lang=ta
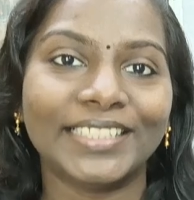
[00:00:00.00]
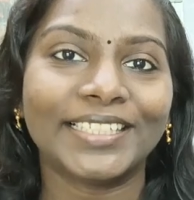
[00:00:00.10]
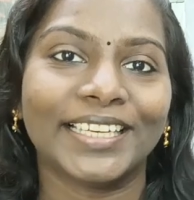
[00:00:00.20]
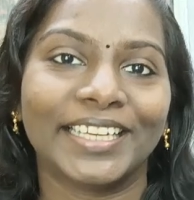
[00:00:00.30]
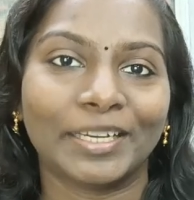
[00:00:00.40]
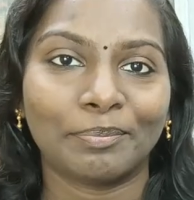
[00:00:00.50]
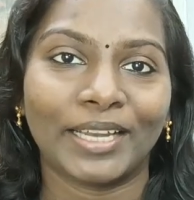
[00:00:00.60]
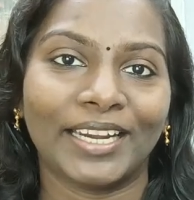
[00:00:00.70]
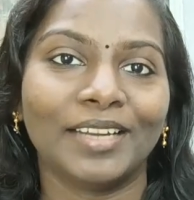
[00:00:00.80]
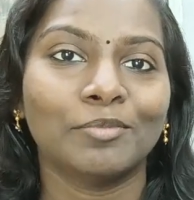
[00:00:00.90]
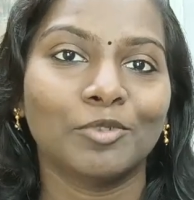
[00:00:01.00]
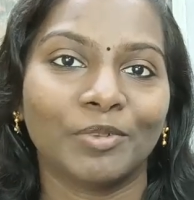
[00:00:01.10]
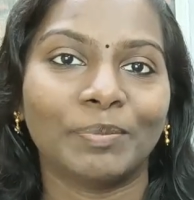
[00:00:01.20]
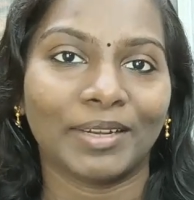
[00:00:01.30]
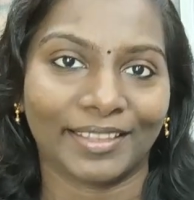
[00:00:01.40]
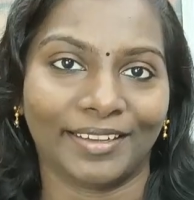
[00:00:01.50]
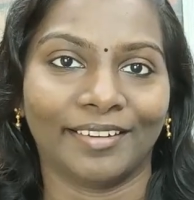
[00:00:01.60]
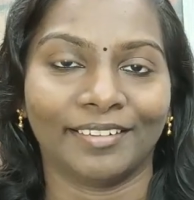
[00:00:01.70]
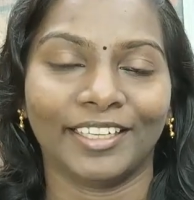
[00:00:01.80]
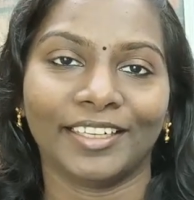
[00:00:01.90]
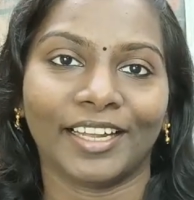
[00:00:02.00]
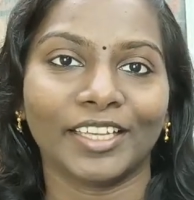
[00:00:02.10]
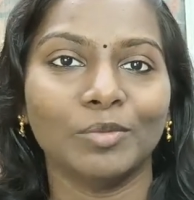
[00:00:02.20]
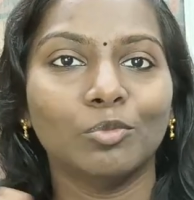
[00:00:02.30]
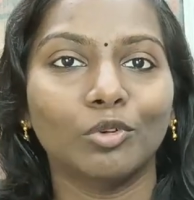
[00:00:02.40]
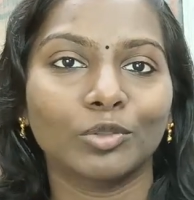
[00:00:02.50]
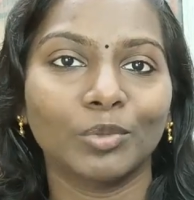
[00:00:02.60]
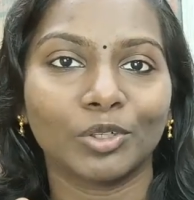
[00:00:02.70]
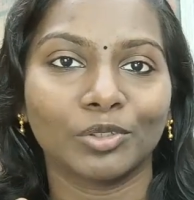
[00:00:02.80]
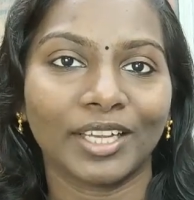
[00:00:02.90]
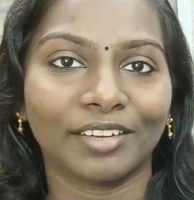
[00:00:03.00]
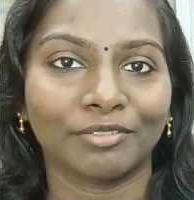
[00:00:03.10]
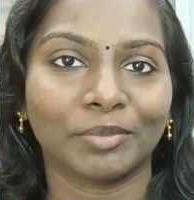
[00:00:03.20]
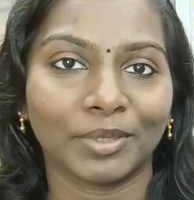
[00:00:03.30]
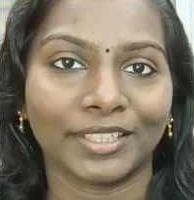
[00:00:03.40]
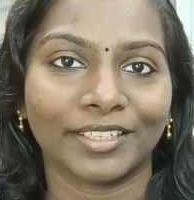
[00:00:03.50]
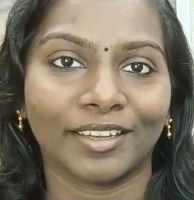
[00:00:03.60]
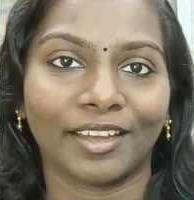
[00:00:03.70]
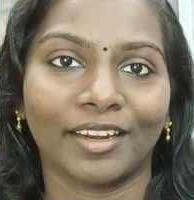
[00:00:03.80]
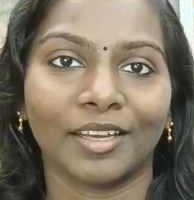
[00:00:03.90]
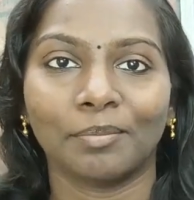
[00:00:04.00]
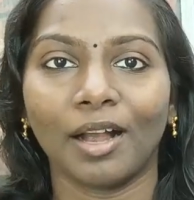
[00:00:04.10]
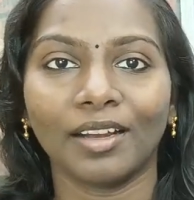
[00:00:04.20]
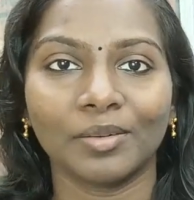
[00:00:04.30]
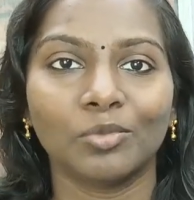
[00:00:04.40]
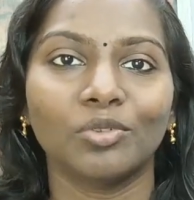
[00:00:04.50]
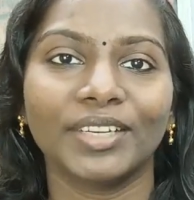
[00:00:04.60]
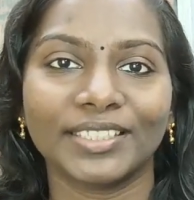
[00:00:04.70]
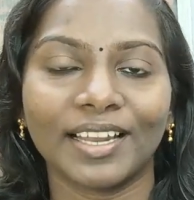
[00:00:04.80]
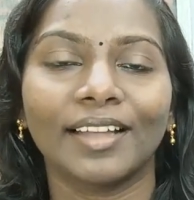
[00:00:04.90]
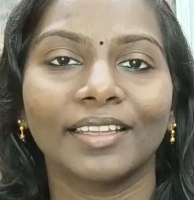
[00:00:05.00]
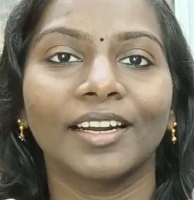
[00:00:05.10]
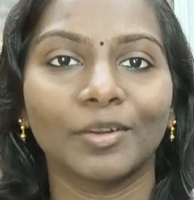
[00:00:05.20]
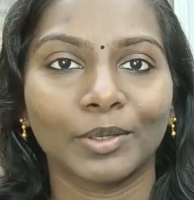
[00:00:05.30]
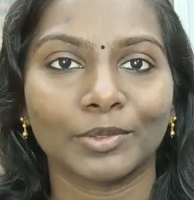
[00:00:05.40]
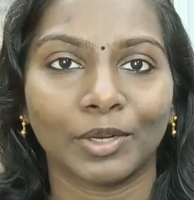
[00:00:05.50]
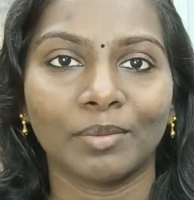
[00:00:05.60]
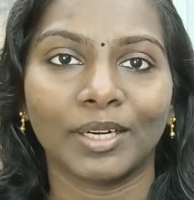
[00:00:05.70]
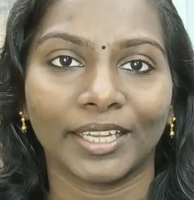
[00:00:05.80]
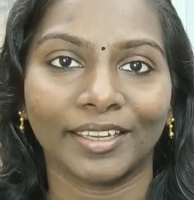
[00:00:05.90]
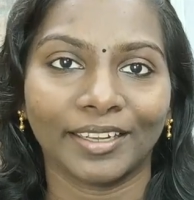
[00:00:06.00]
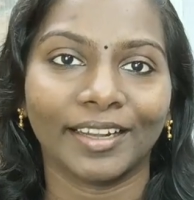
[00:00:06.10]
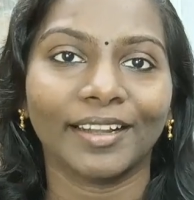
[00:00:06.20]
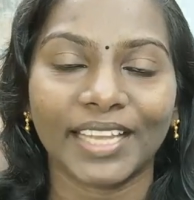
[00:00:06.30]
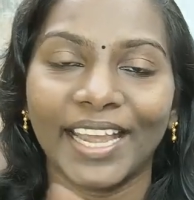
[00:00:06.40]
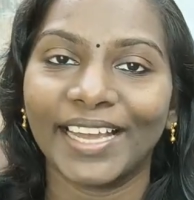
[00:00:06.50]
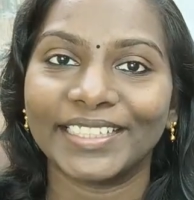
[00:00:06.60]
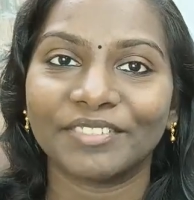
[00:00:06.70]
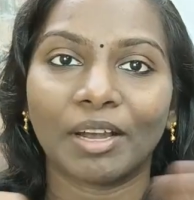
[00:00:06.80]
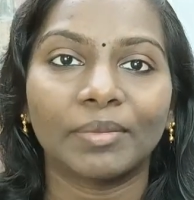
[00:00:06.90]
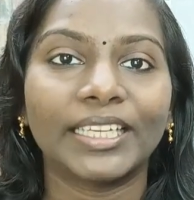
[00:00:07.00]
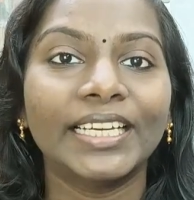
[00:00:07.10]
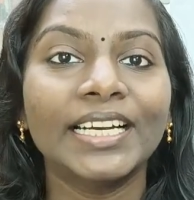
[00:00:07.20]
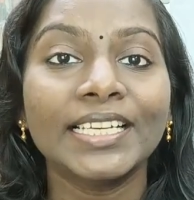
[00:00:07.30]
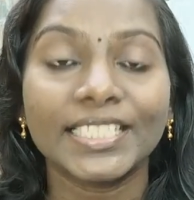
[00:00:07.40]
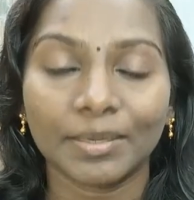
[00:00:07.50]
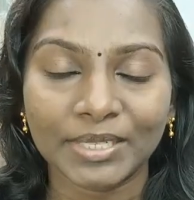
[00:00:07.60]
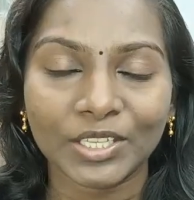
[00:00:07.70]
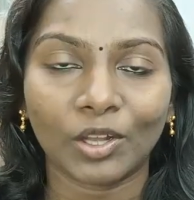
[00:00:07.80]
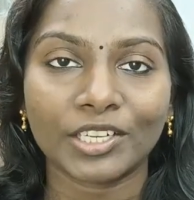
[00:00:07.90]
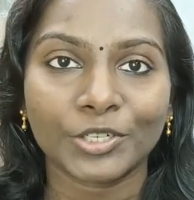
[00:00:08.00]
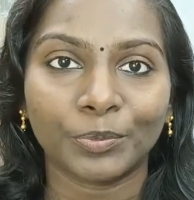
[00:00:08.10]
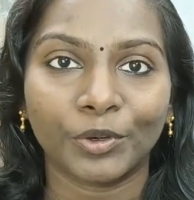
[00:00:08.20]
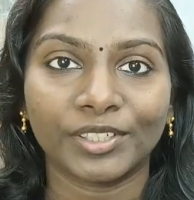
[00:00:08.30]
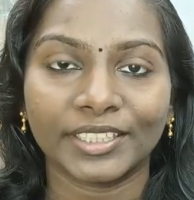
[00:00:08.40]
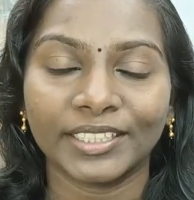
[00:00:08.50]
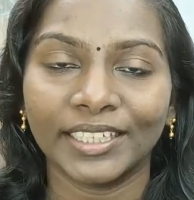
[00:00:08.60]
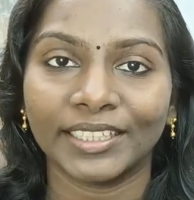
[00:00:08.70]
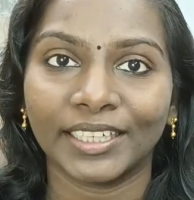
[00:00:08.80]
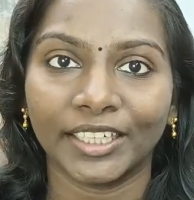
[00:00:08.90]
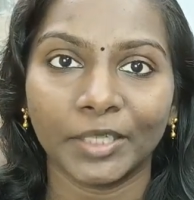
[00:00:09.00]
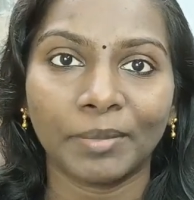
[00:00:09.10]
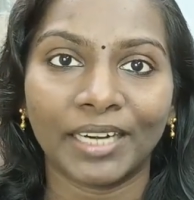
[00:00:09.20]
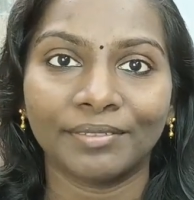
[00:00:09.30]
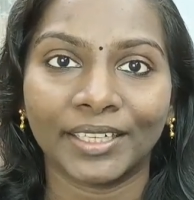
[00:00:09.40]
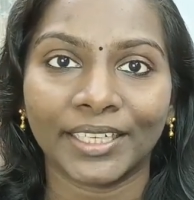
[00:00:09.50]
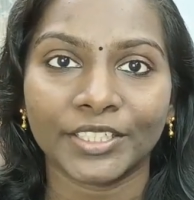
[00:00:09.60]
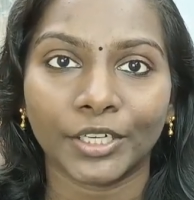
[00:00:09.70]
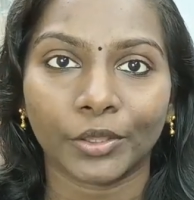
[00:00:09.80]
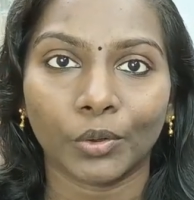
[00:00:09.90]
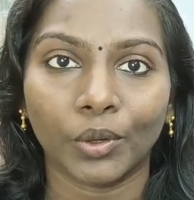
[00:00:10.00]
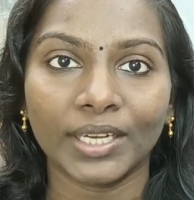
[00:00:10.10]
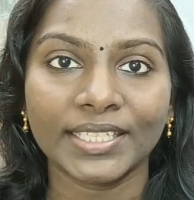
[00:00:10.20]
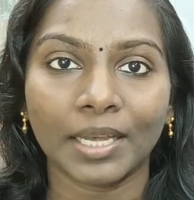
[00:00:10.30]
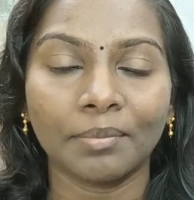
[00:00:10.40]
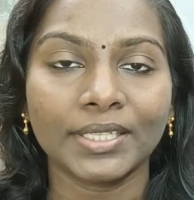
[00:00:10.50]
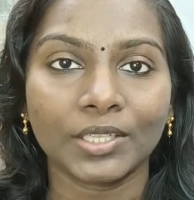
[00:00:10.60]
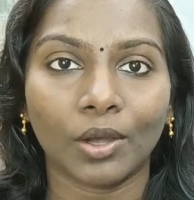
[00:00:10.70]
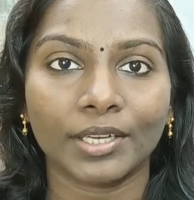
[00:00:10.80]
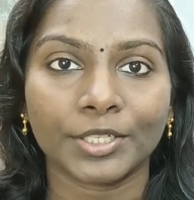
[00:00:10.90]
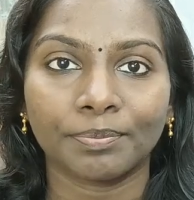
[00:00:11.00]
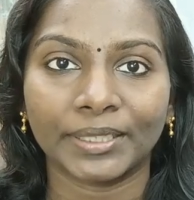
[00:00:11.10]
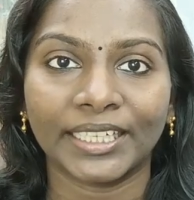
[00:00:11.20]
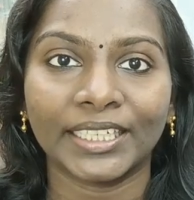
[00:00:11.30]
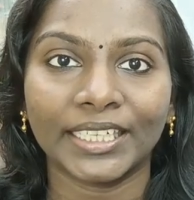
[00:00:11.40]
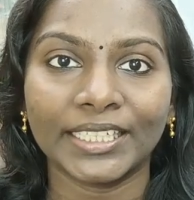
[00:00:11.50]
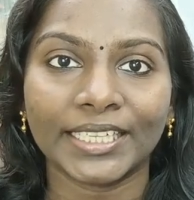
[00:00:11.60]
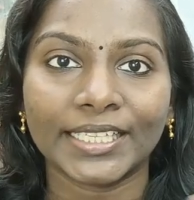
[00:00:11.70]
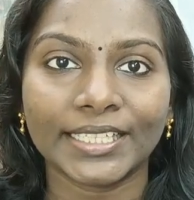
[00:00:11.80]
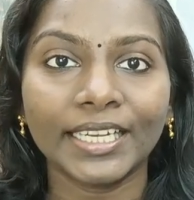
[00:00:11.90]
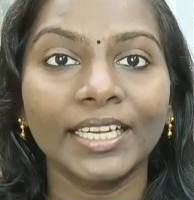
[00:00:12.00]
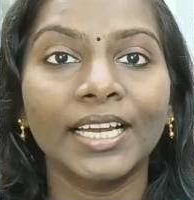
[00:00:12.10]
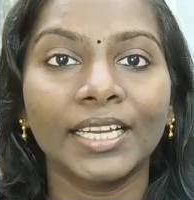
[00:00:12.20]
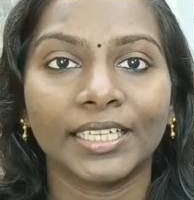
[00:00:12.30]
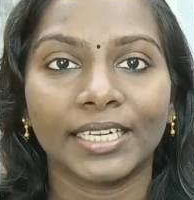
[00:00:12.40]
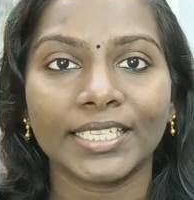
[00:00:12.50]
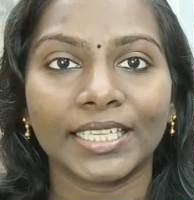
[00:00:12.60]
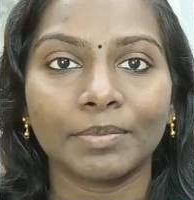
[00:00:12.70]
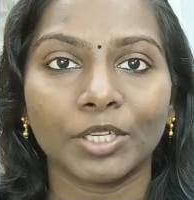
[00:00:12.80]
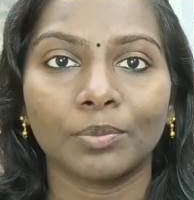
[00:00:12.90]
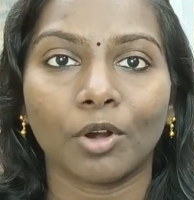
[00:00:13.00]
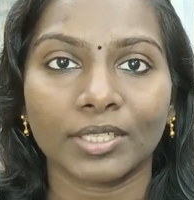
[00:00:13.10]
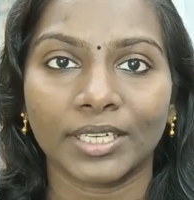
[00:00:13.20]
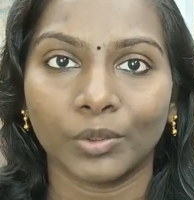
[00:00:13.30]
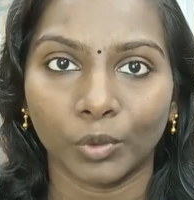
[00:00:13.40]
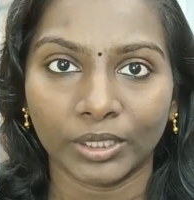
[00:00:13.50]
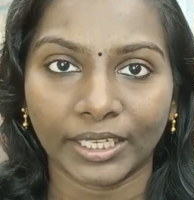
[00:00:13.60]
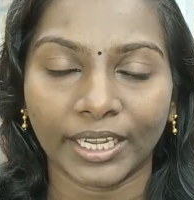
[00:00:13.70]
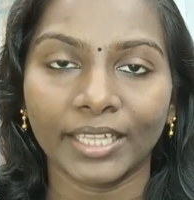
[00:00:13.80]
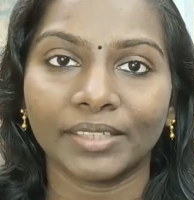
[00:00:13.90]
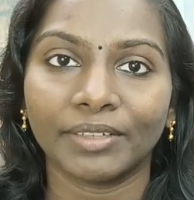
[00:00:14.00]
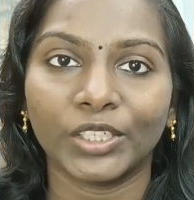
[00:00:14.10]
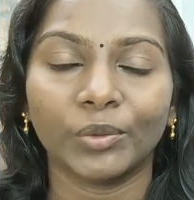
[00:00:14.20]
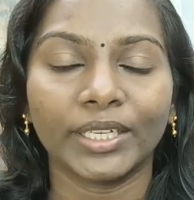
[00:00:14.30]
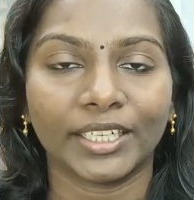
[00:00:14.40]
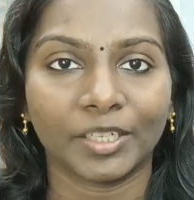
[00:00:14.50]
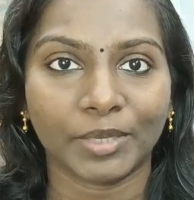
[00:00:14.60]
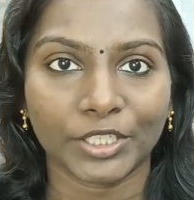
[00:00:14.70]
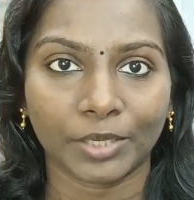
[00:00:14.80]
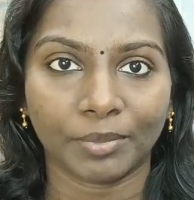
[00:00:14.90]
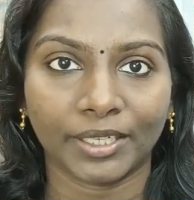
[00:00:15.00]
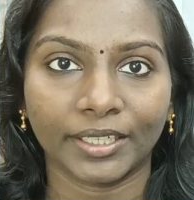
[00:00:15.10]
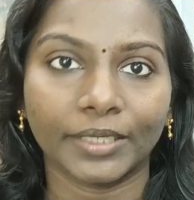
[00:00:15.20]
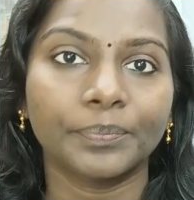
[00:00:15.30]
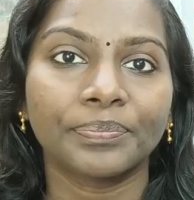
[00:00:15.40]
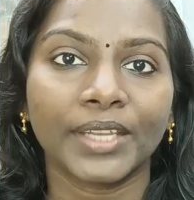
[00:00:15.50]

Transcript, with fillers: எல்ஜே நீங்கள் இப்போ என்ன மூவி பார்த்தீங்க நீங்கள் நிறைய புக்ஸ் மட்டும் தான் ரெஃபர் பண்ணிட்டு இருக்கீங்க நீங்கள் பார்க்குற மூவிஸ்லாம் அதிக அளவுக்கு சொல்ல மாட்டேங்கிறீங்க ஹே அல்ஜி ஃபேமிலி சம்மர் ஸ்காலர்ஷிப் போயிட்டுருக்கு அதை கண்டிப்பாக அட்வான்டேஜ் எடுத்துக்கோங்க சம்மர் ஸ்காலர்ஷிப் பற்றின டீட்டெயில்ஸை நான் டெஸ்கிரிப்ஷன் பாக்ஸில் கொடுத்துருக்கேன் அந்த வீடியோவை கண்டிப்பாக செக் பண்ணுங்கள்